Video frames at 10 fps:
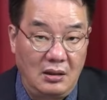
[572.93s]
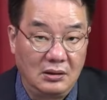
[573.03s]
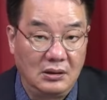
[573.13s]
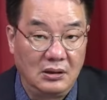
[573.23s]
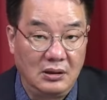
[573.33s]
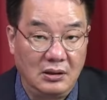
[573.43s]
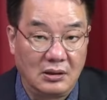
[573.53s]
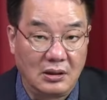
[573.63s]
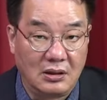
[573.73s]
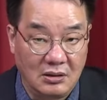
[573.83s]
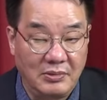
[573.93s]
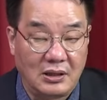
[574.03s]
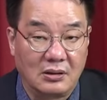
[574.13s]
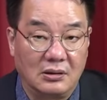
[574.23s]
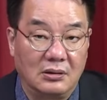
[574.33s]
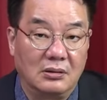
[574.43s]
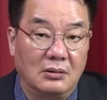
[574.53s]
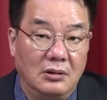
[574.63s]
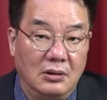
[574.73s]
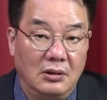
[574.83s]
이 거짓말 한 것.
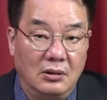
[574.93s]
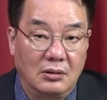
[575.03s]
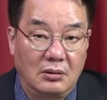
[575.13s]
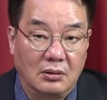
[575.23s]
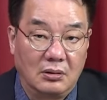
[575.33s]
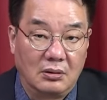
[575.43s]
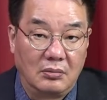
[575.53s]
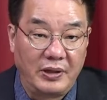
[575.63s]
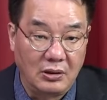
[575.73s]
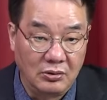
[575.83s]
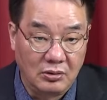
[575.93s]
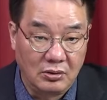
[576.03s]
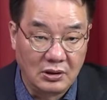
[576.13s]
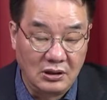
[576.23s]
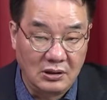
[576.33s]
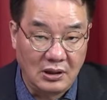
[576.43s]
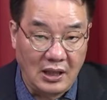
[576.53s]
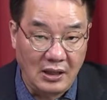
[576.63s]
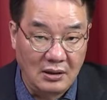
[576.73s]
또 백현동의 사,